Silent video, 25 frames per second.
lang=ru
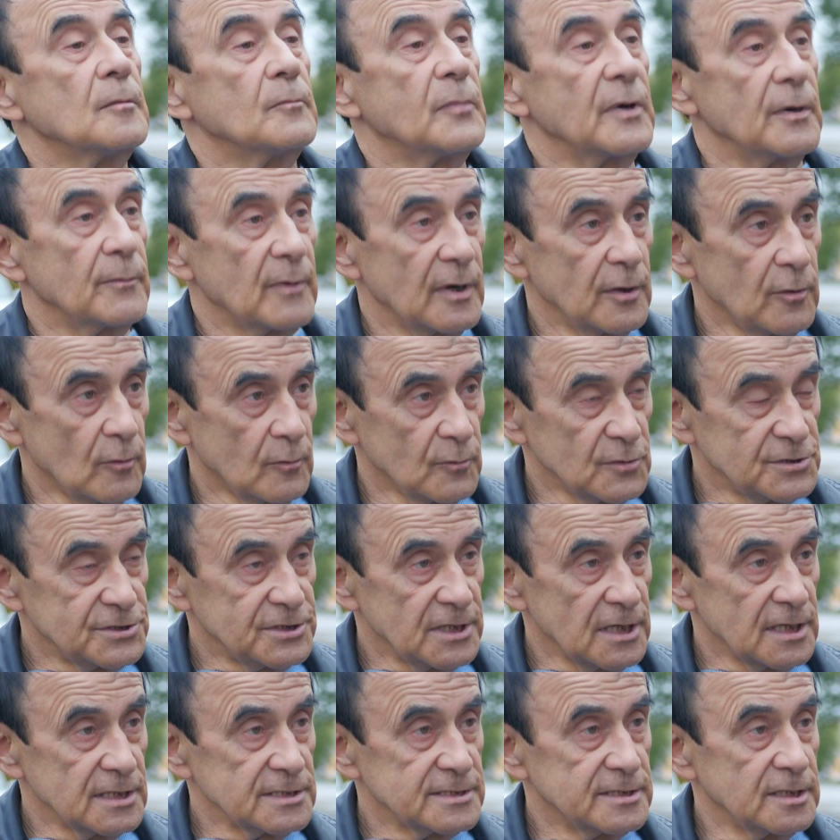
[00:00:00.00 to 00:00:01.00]
при моем
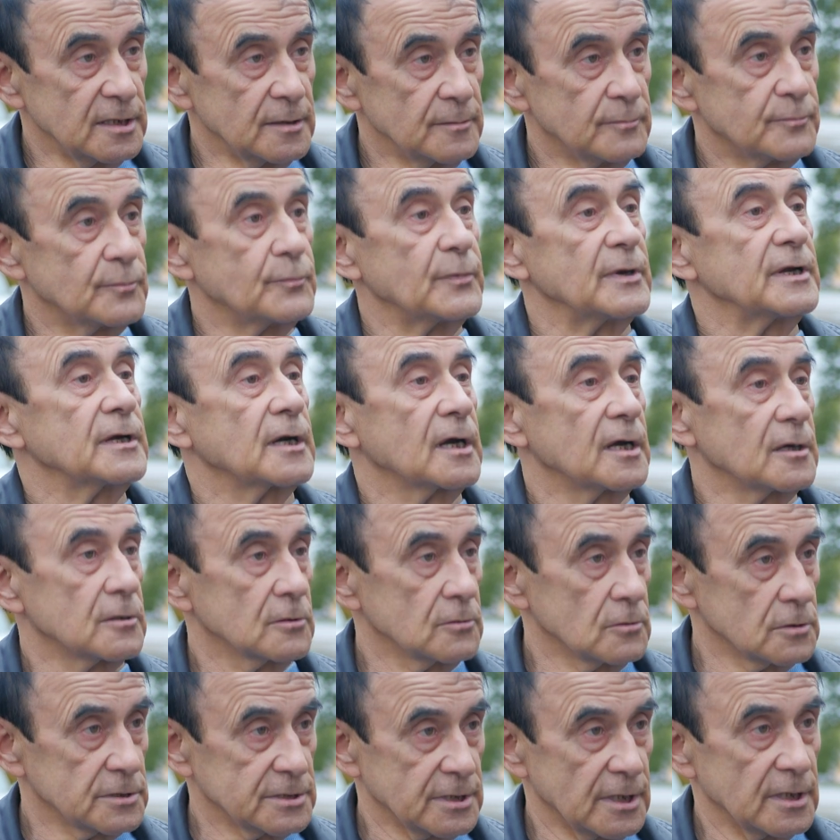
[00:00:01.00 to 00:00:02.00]
участии, при
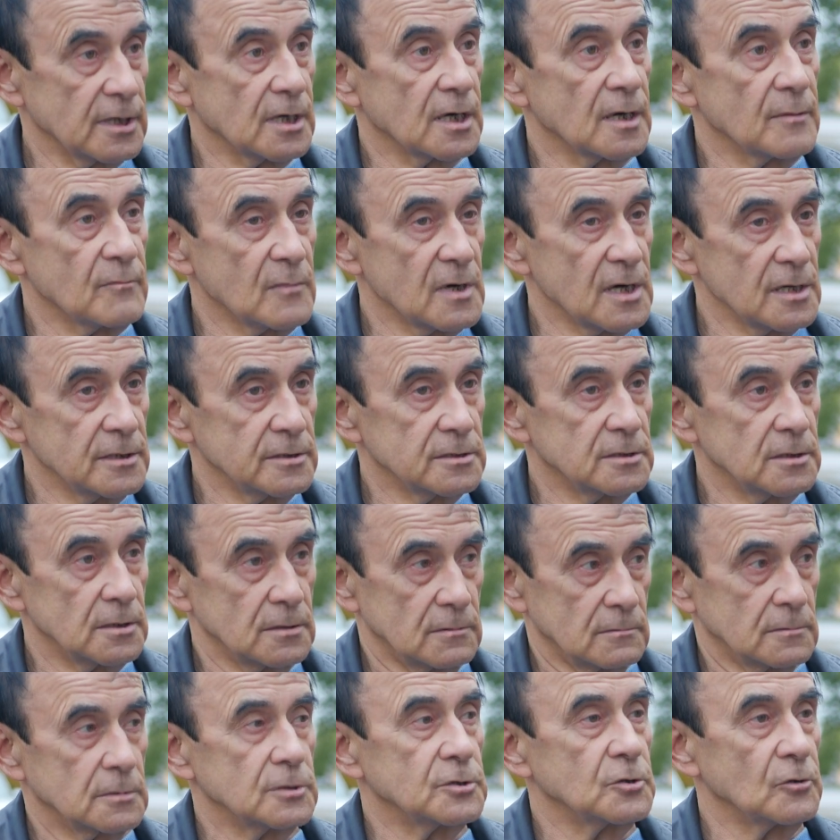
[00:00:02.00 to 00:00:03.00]
хорошей
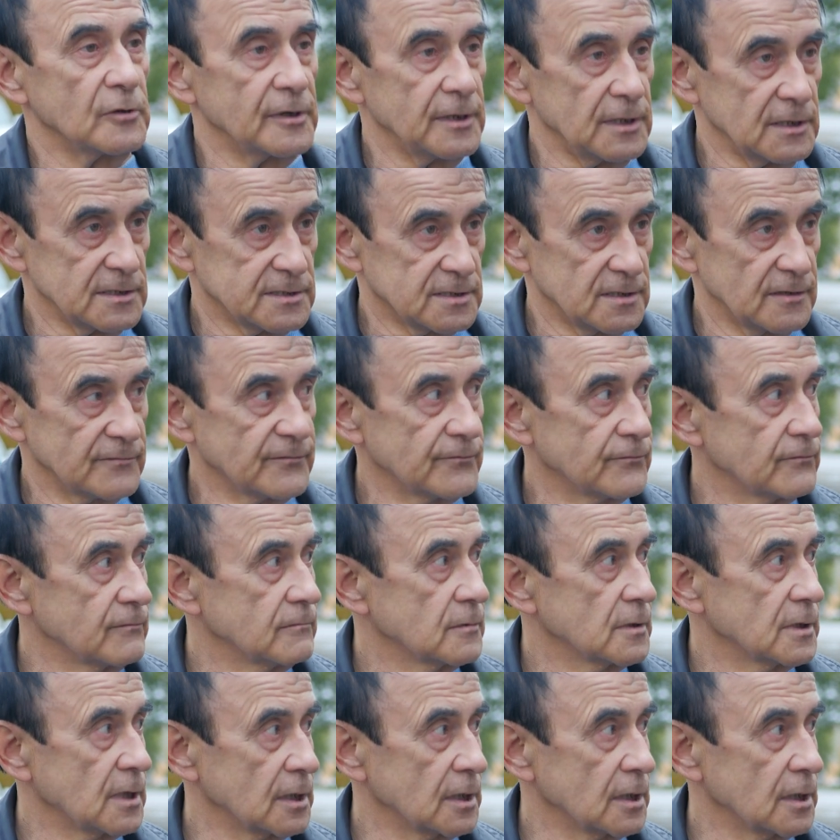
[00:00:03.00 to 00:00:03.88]
команде юристов,